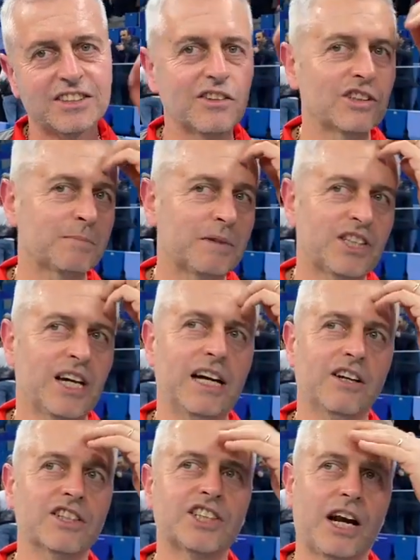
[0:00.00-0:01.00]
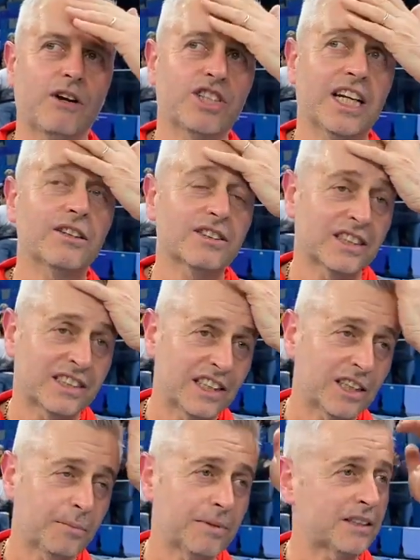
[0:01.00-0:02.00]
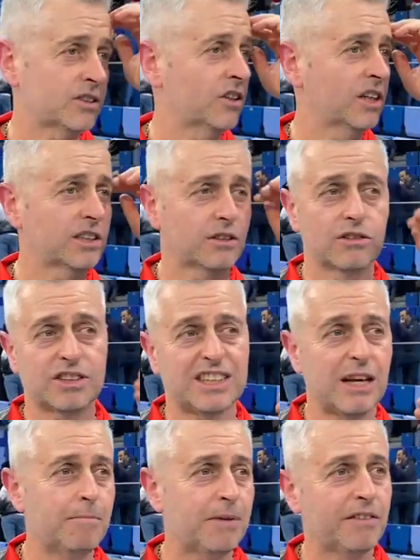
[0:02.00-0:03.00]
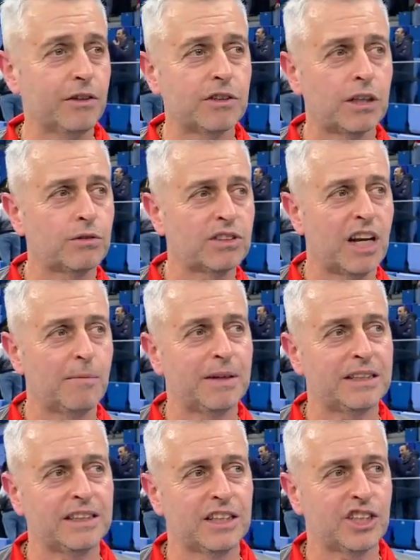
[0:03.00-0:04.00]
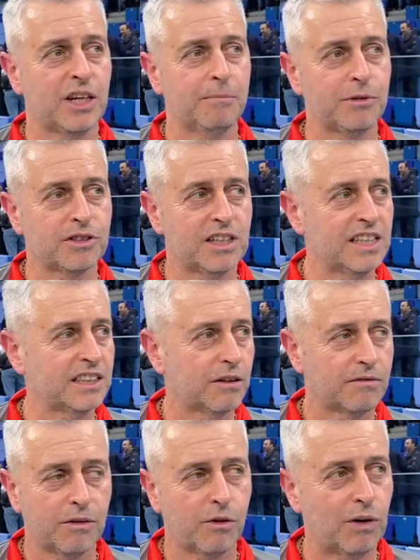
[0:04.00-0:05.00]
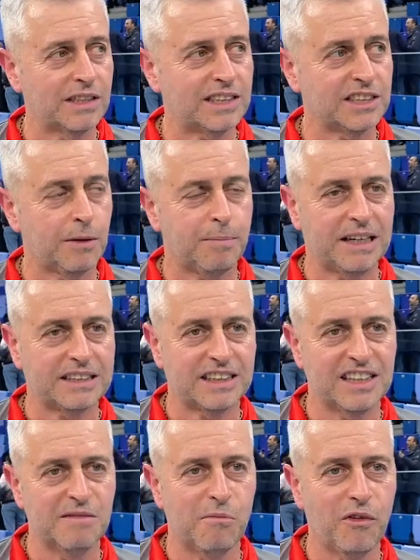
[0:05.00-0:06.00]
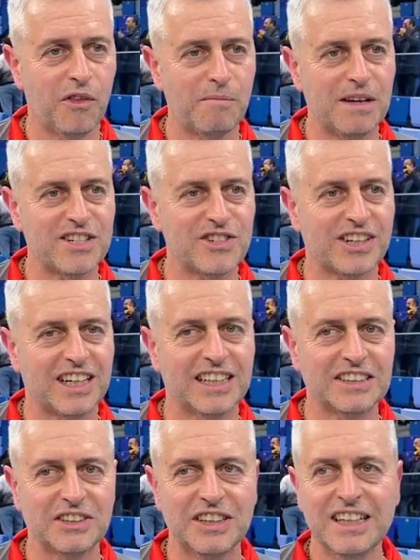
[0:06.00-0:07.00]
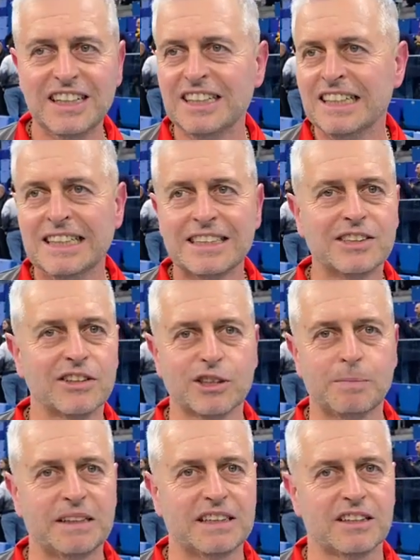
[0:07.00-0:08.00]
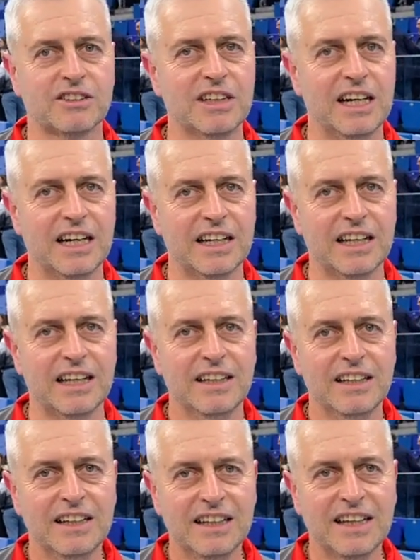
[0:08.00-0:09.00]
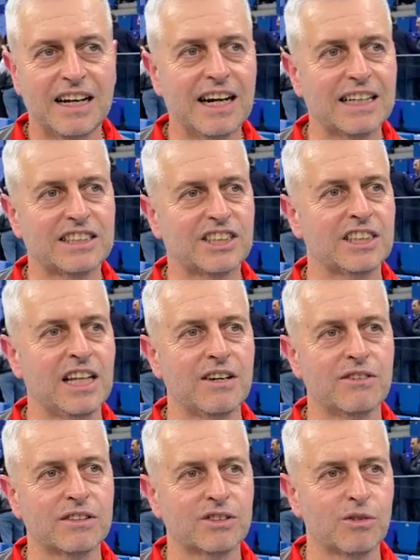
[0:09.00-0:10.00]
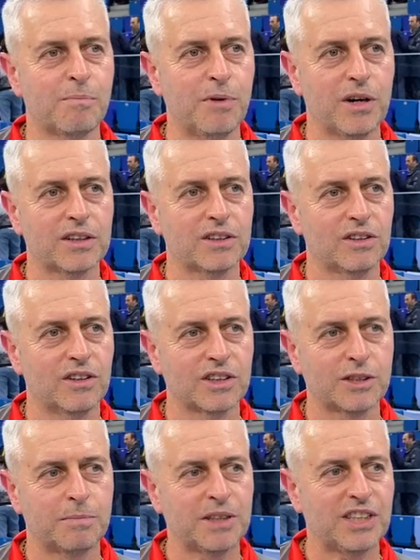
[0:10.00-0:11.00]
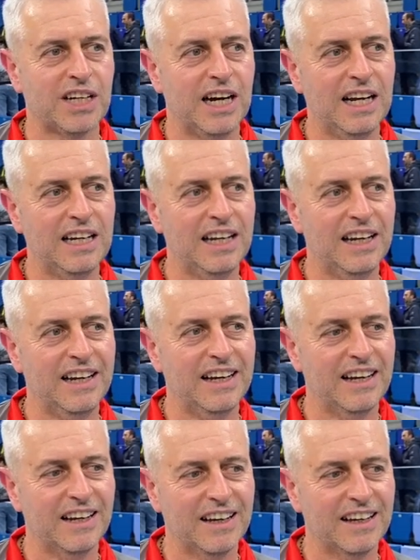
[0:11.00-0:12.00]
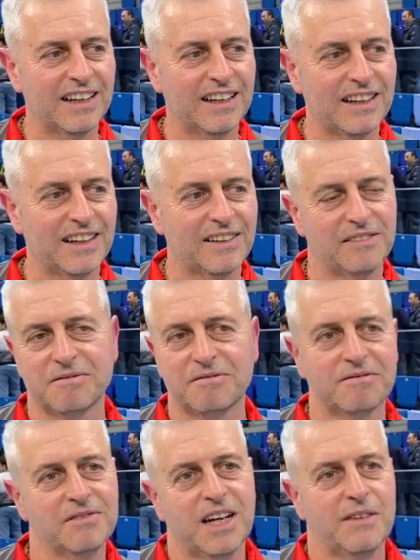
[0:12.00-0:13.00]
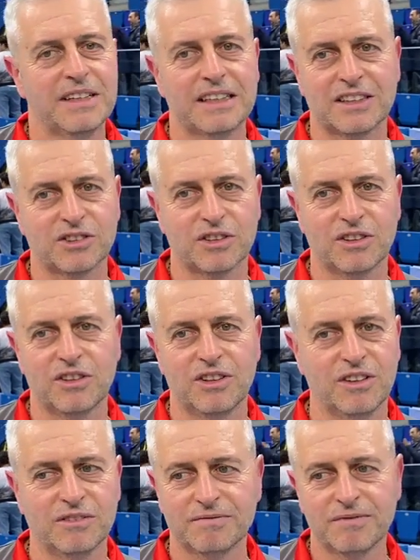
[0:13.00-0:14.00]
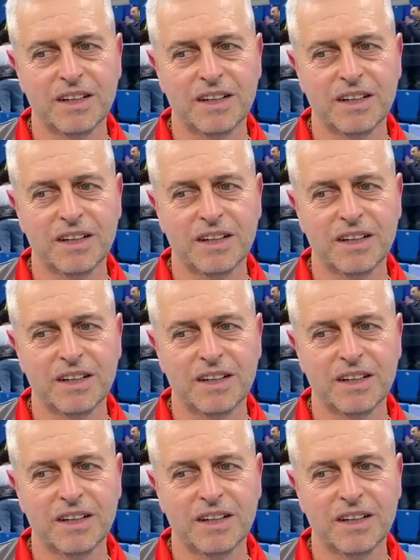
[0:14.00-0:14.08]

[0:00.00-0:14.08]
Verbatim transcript: Sono speciali, oggi erano 160 persone, sono sempre venute a tutte le partite di Champions League in qualsiasi parte del mondo abbiamo giocato sono spettacolari, in casa ci danno un supporto speciale e veramente sono